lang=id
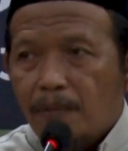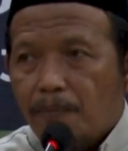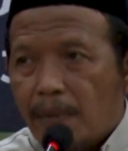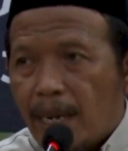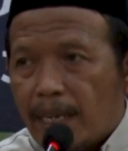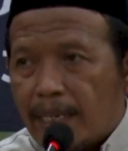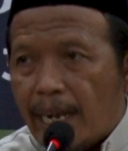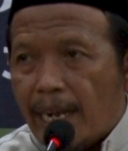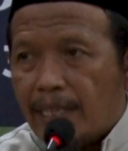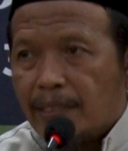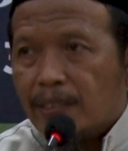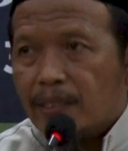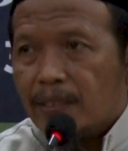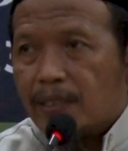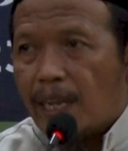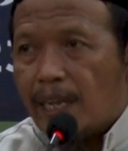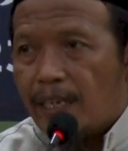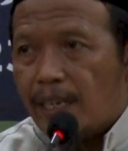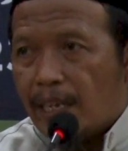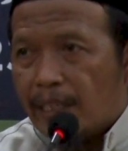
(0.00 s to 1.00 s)
Maka
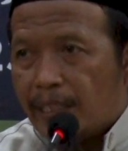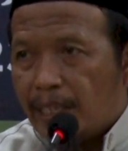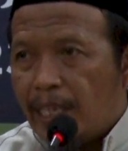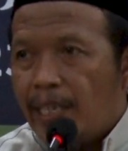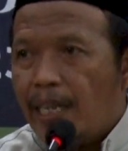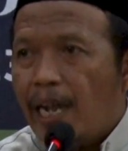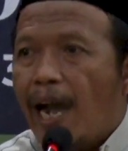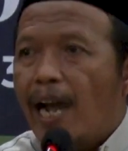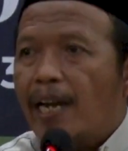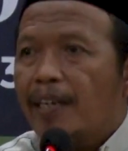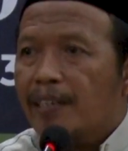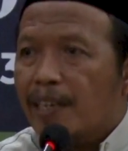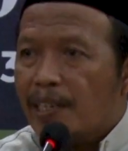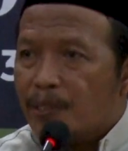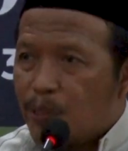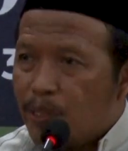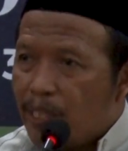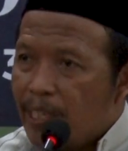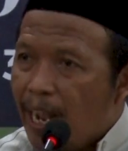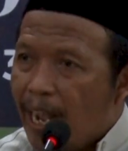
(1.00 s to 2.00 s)
sekali lagi
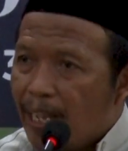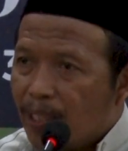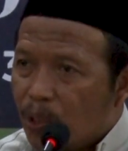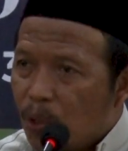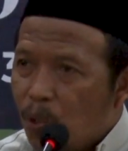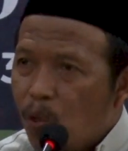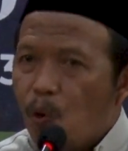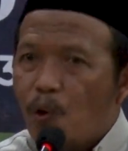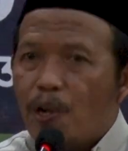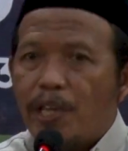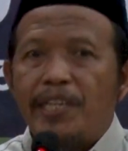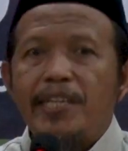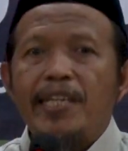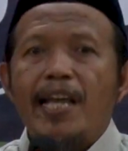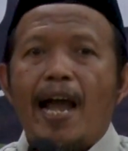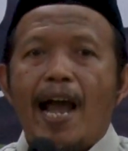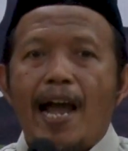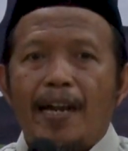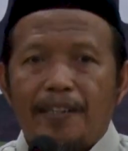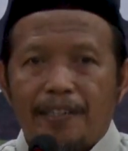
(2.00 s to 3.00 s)
an-nasihatu
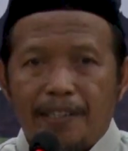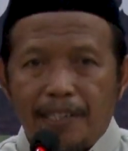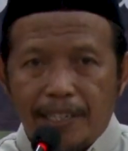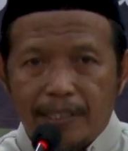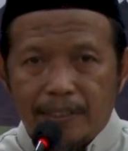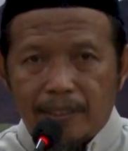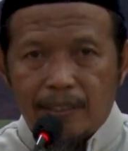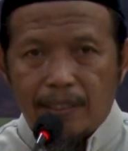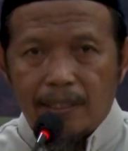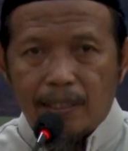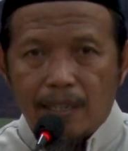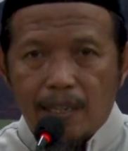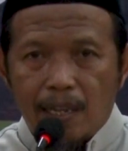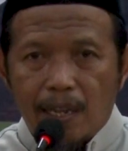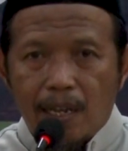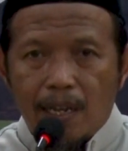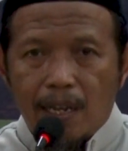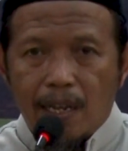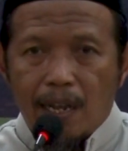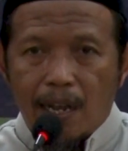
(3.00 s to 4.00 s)
hiya ad-din
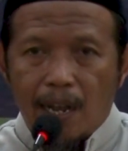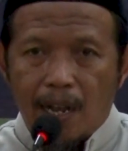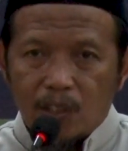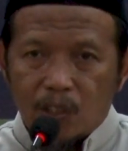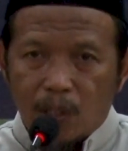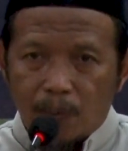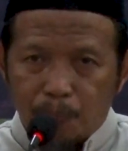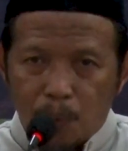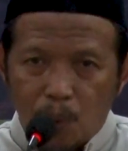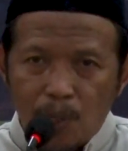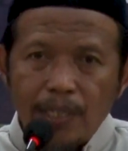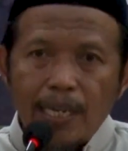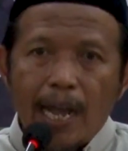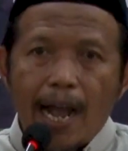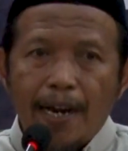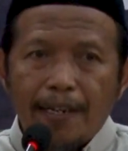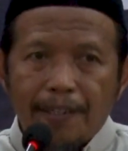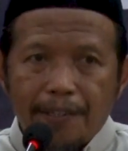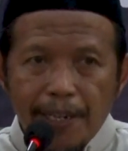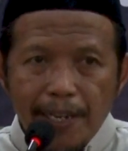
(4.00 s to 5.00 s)
ataupun
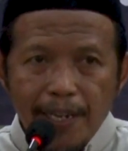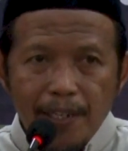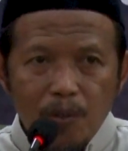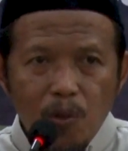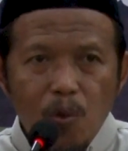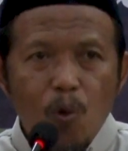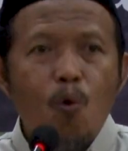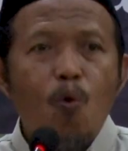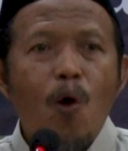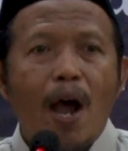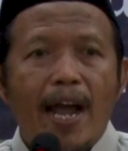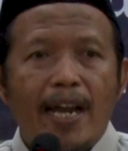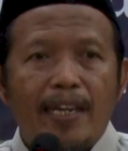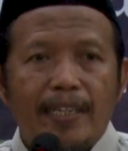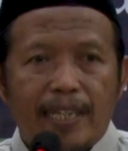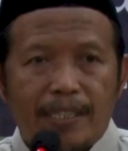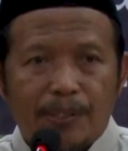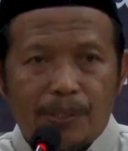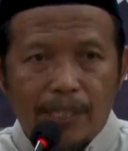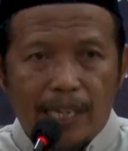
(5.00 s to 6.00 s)
ad-dinu huwa
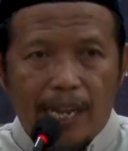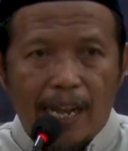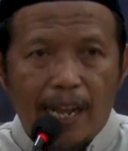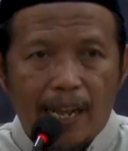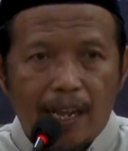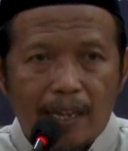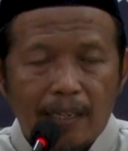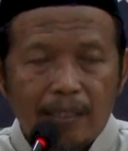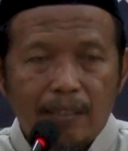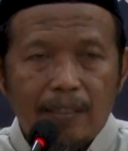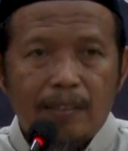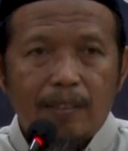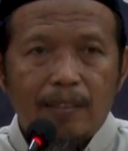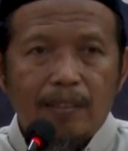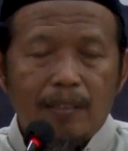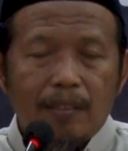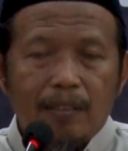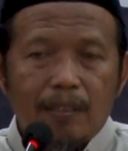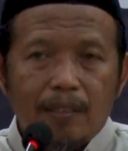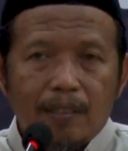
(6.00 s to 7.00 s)
an-nasihat.
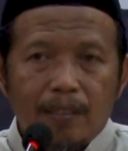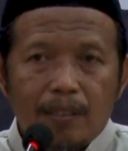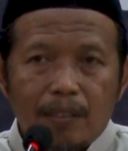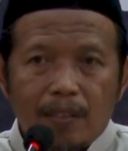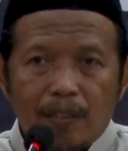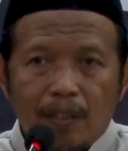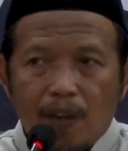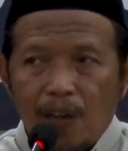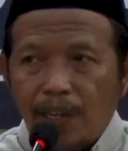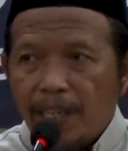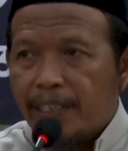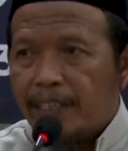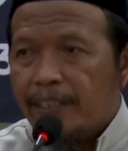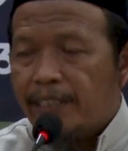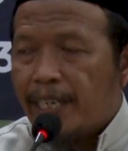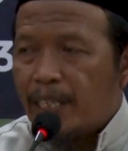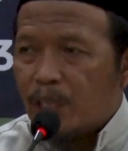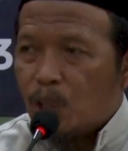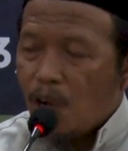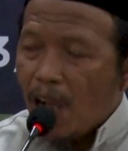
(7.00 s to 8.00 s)
Oleh
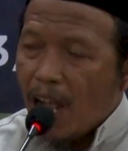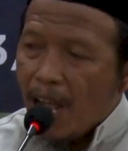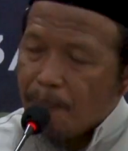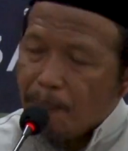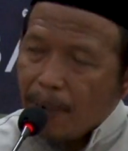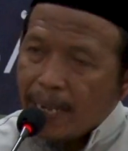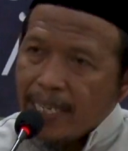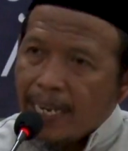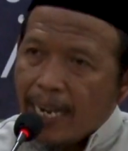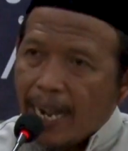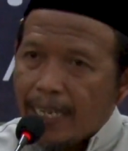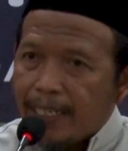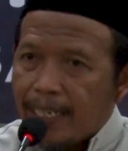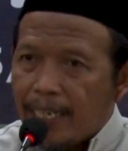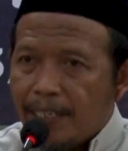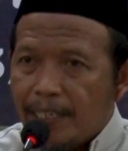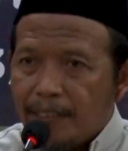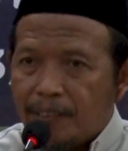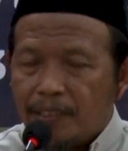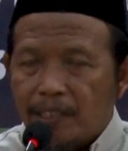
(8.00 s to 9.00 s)
karena itu apa yang
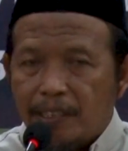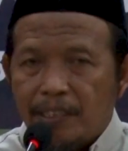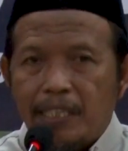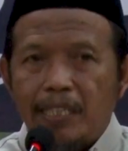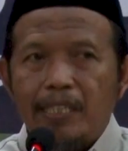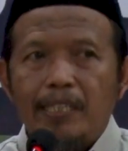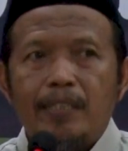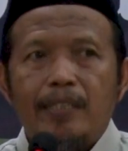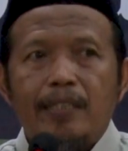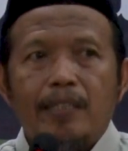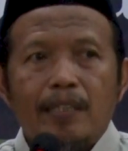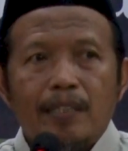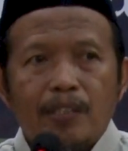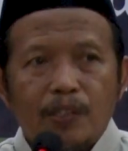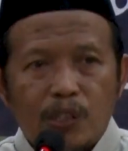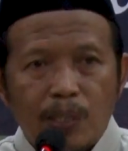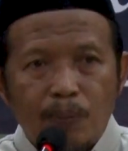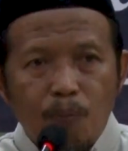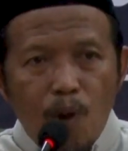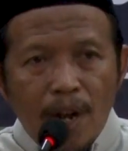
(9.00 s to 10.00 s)
ada di sini
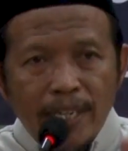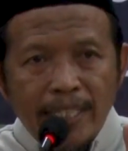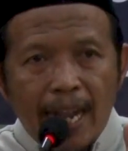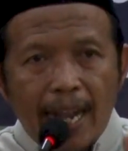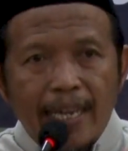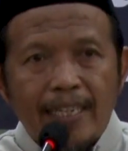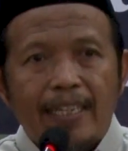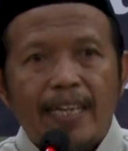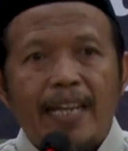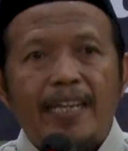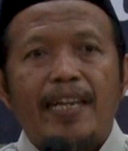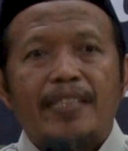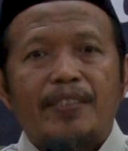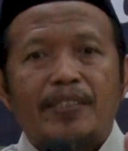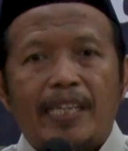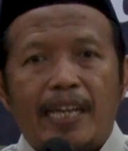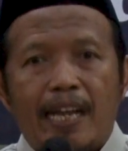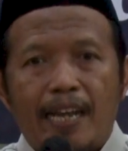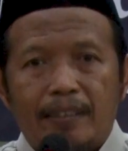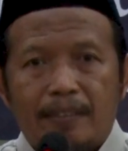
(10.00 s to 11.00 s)
semuanya adalah
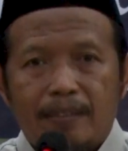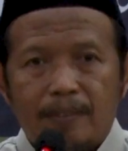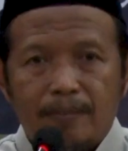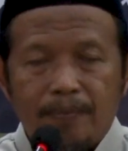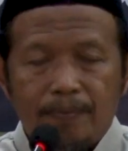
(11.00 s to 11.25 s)
nasihat.